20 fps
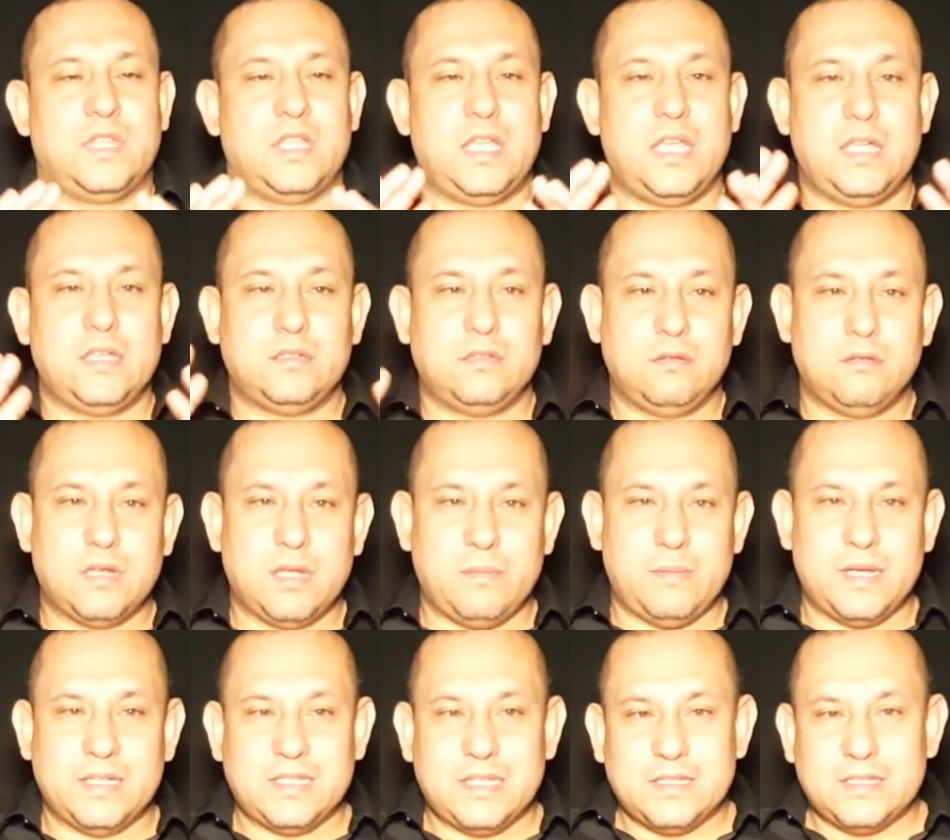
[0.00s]
qué es lo que
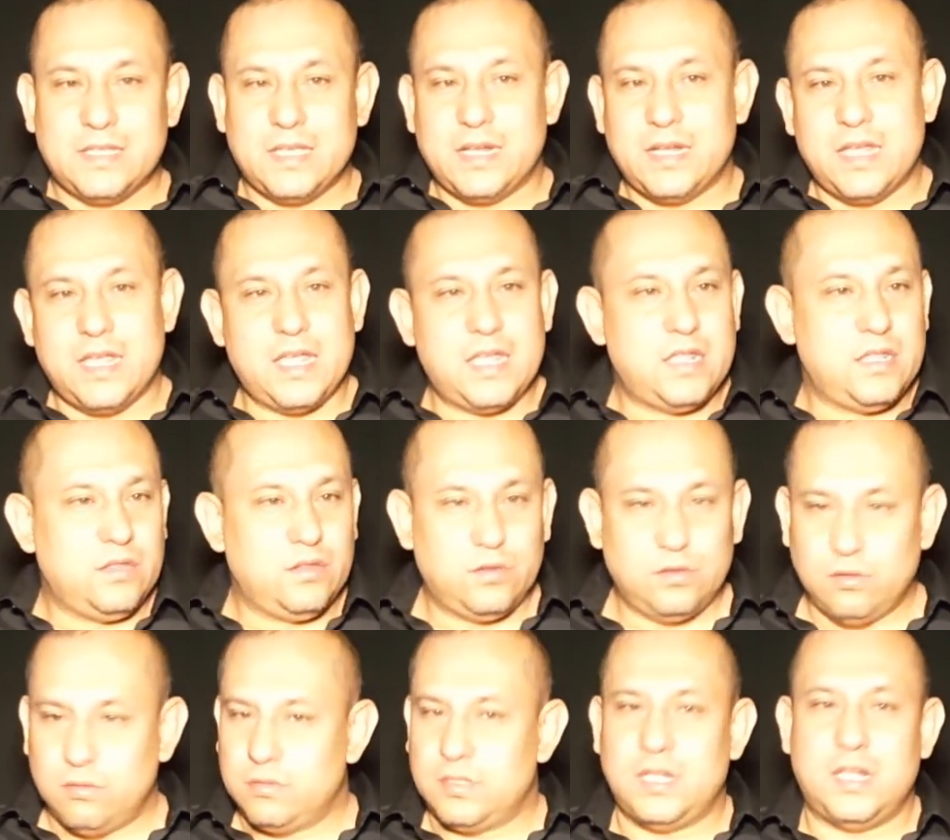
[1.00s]
vas a hacer en
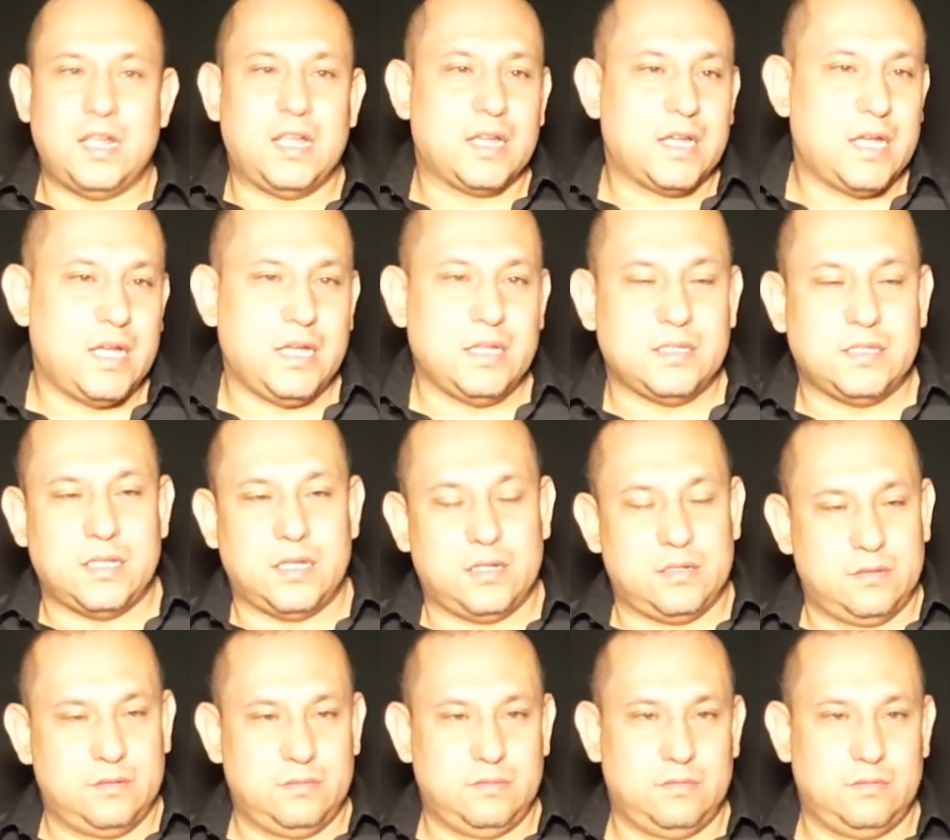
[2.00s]
toda la casa,